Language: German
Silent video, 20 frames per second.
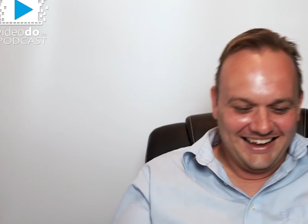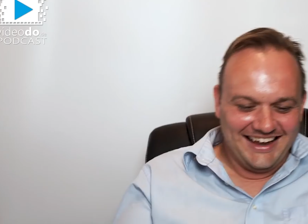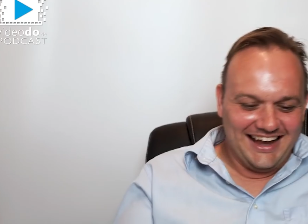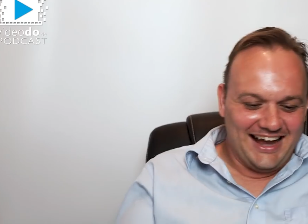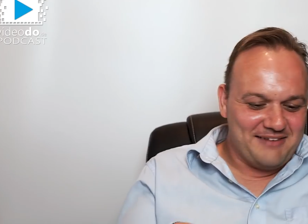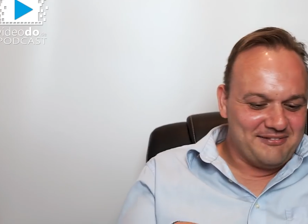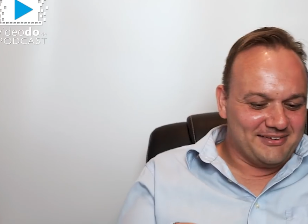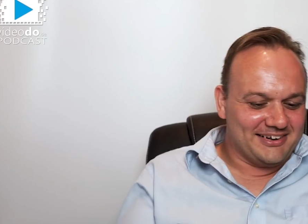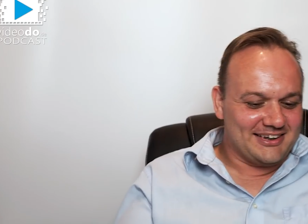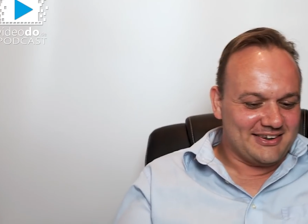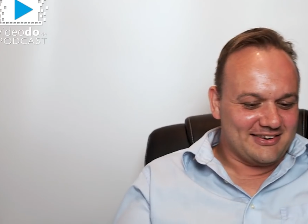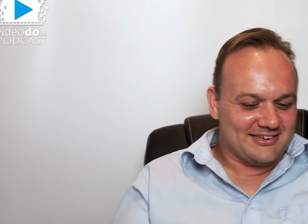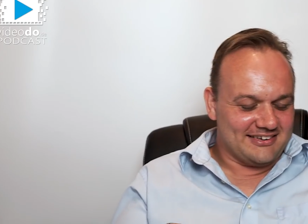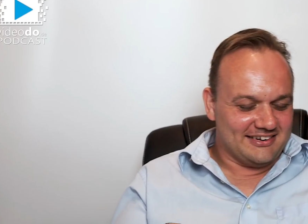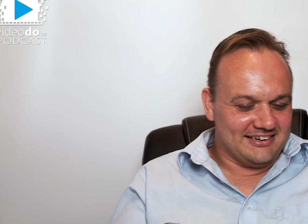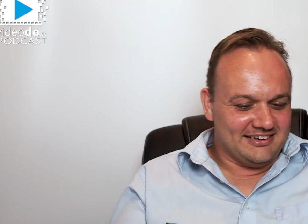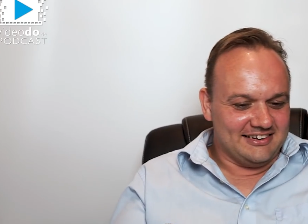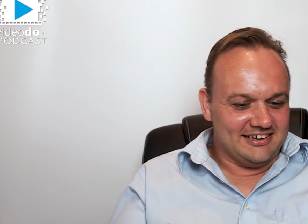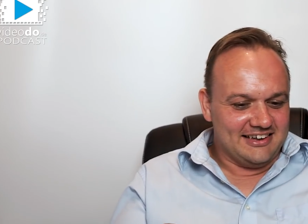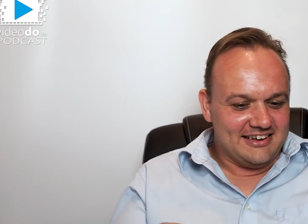aber das
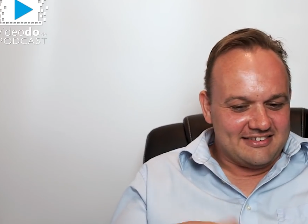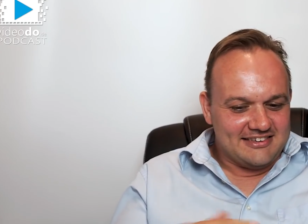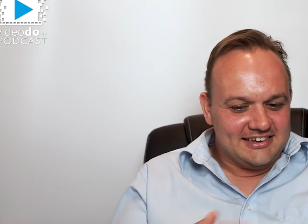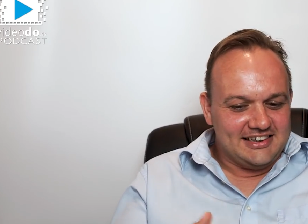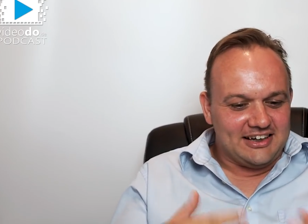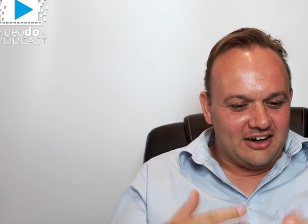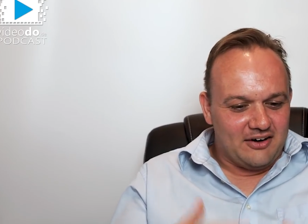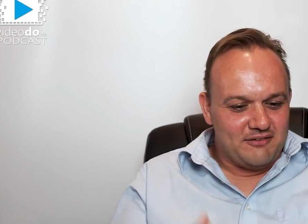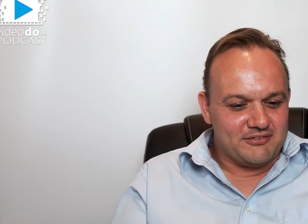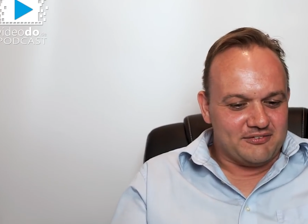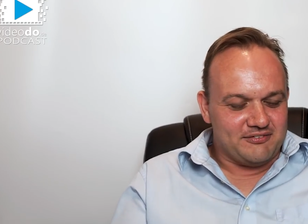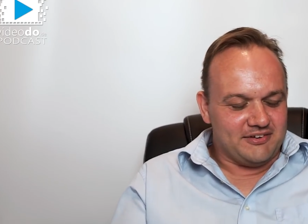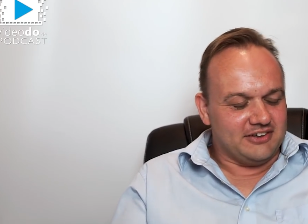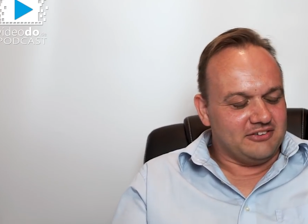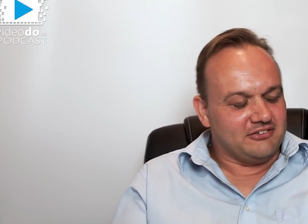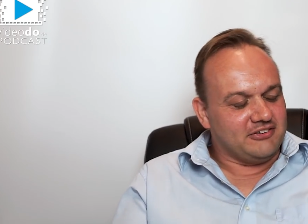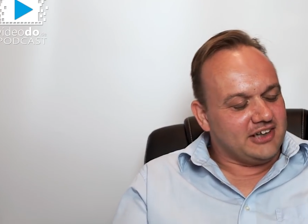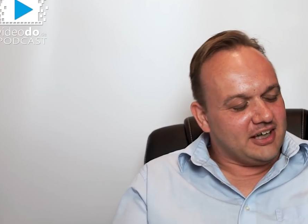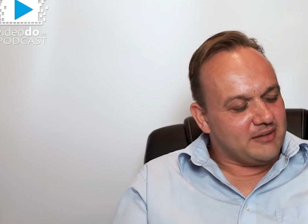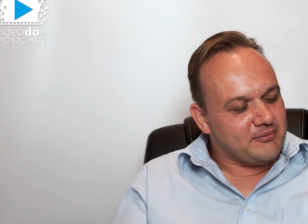äh, ist nicht aufgefallen
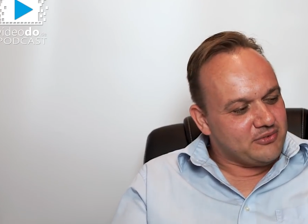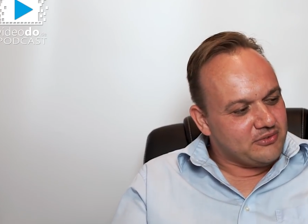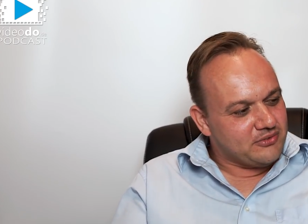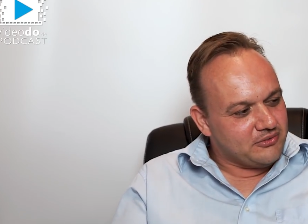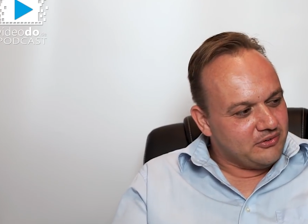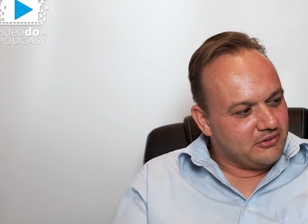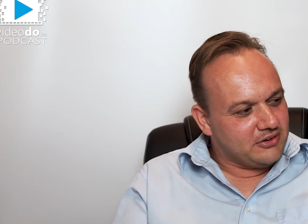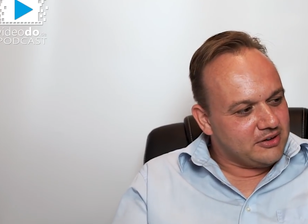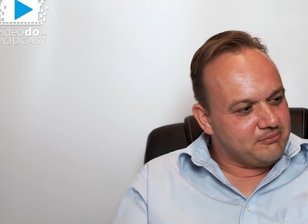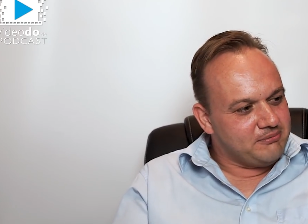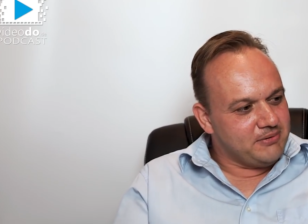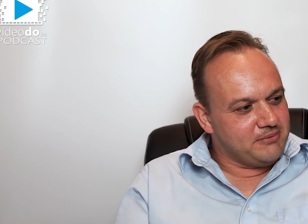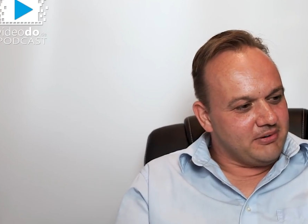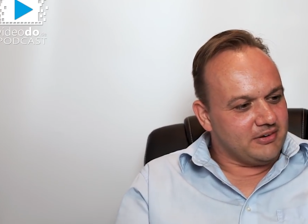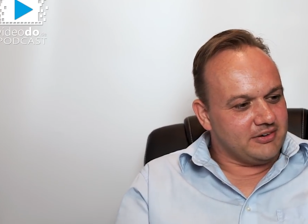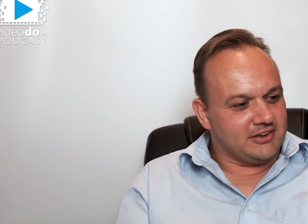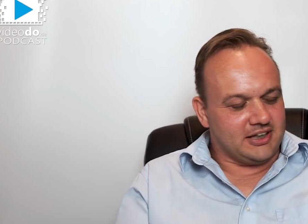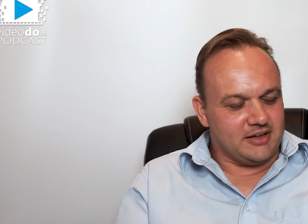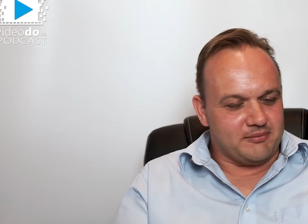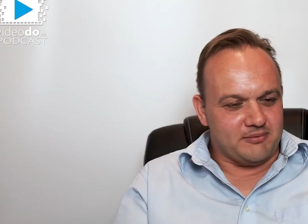und ich habe so
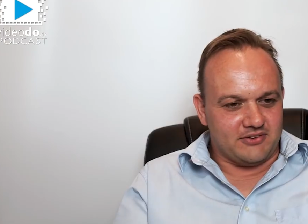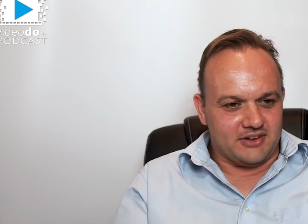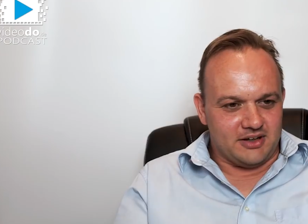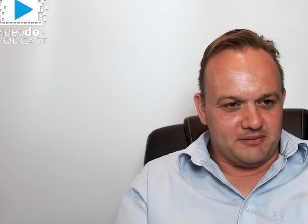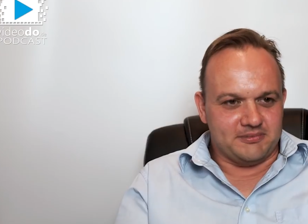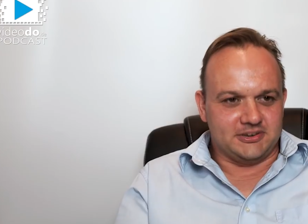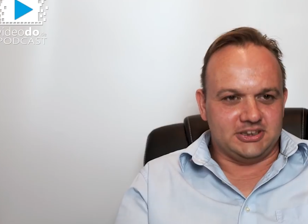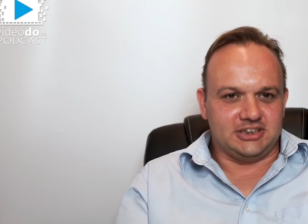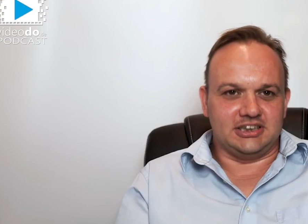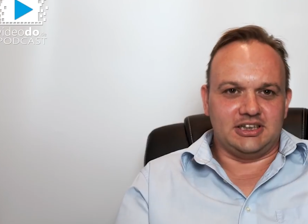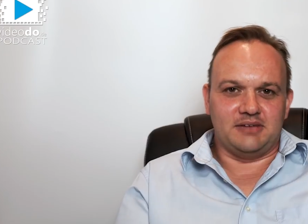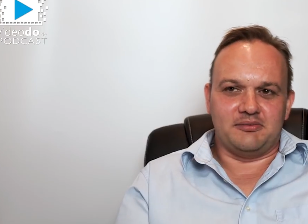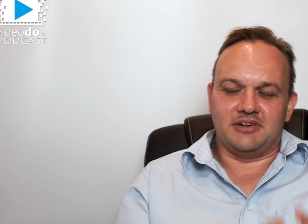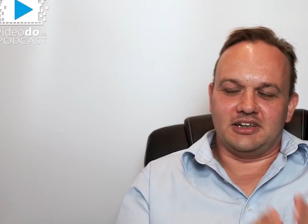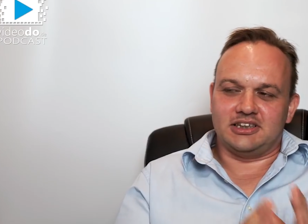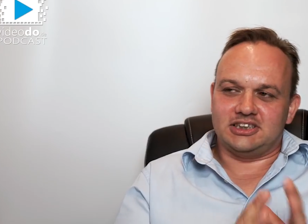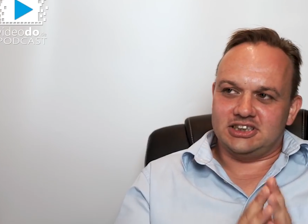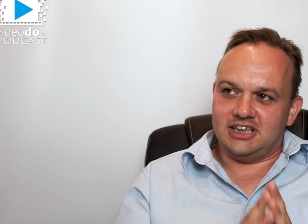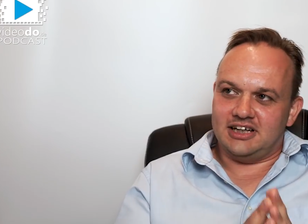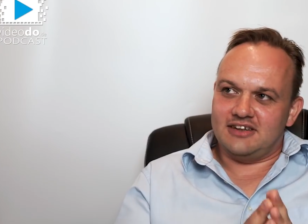gebibbert. Ich habe es abgeschickt, habe
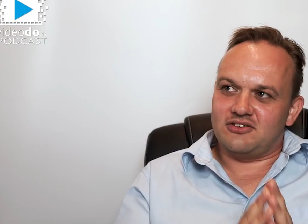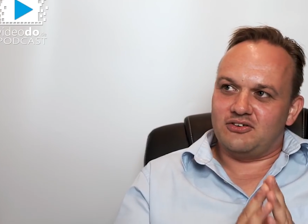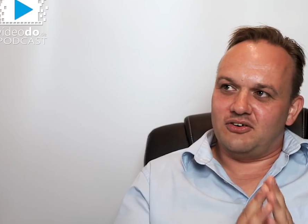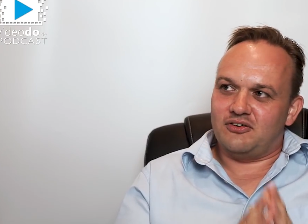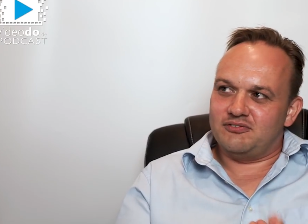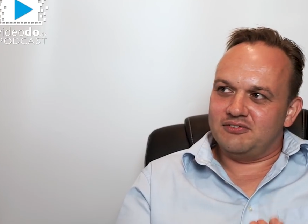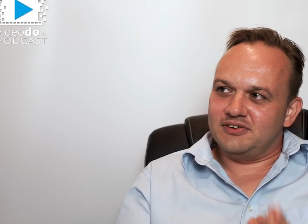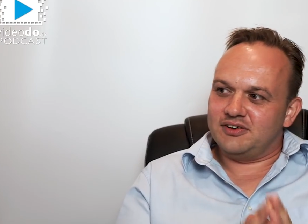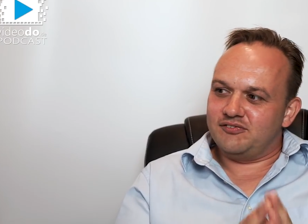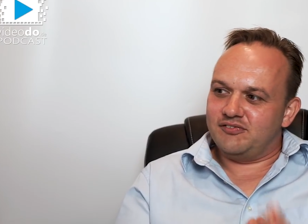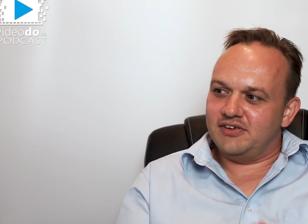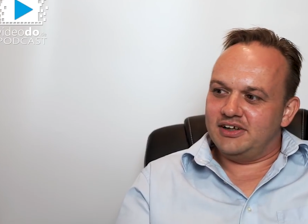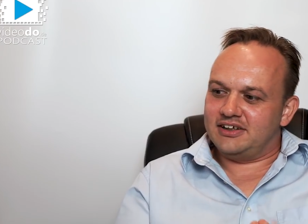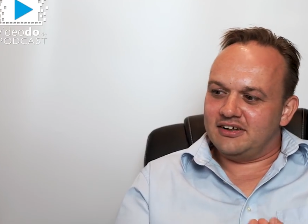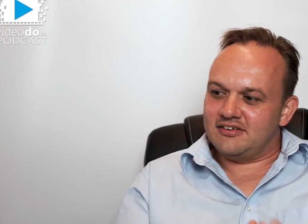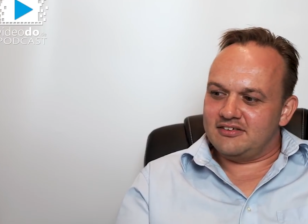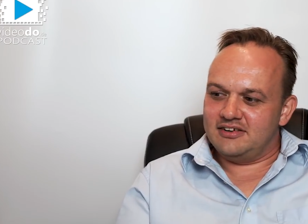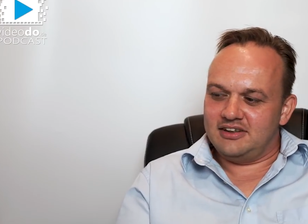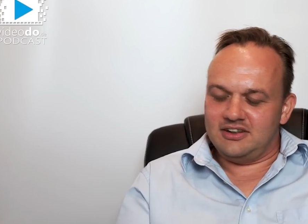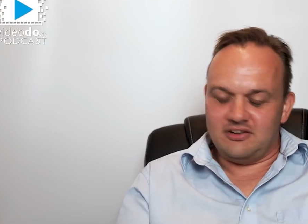gedacht, scheiße, hoffentlich fällt
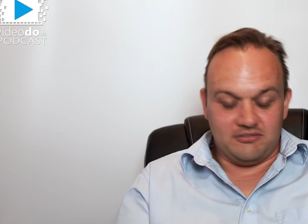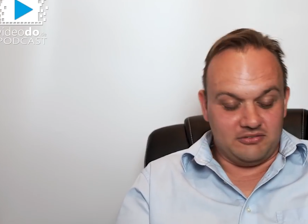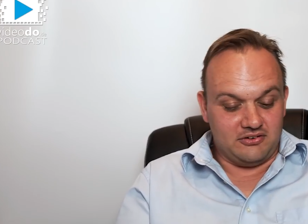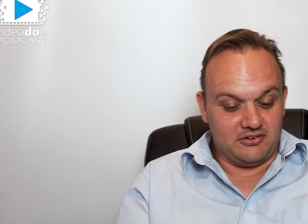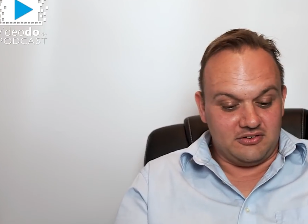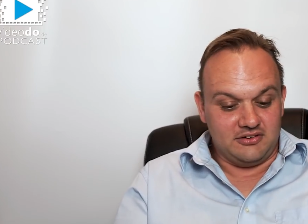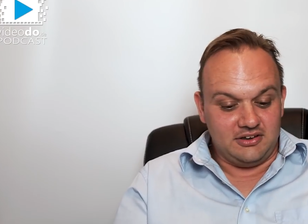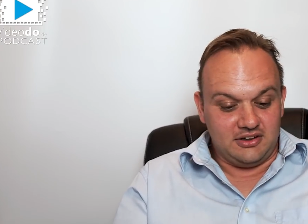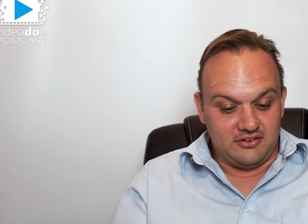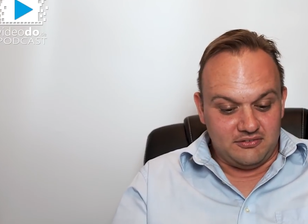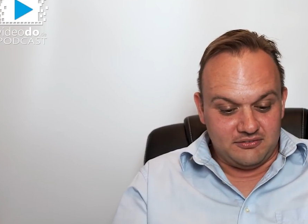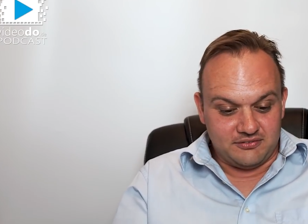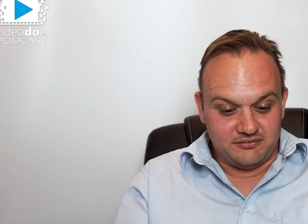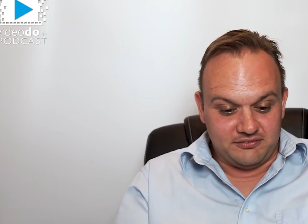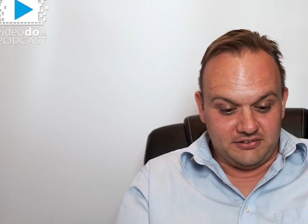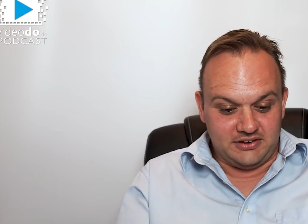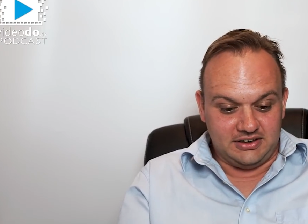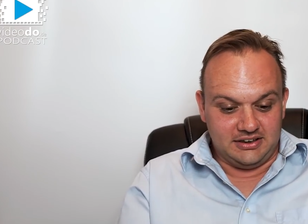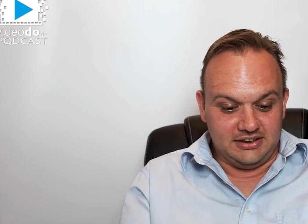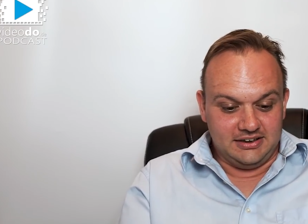das nicht auf und das ist nicht
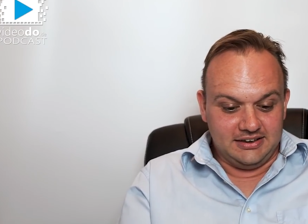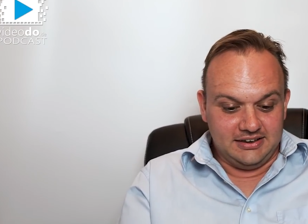aufgefallen.